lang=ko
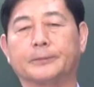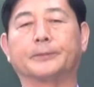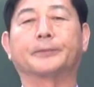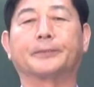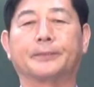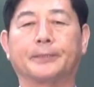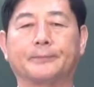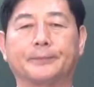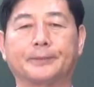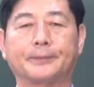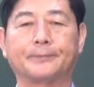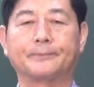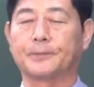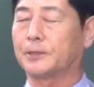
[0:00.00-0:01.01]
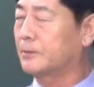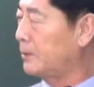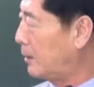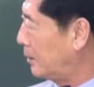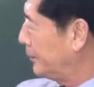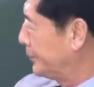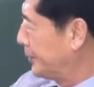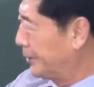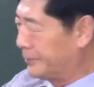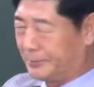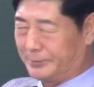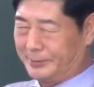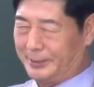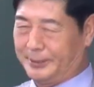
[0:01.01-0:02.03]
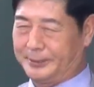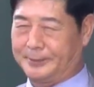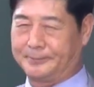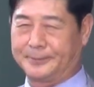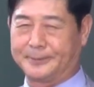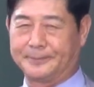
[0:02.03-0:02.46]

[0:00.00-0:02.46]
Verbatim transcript: 끝납니다 딱 은혜하고 그 잡고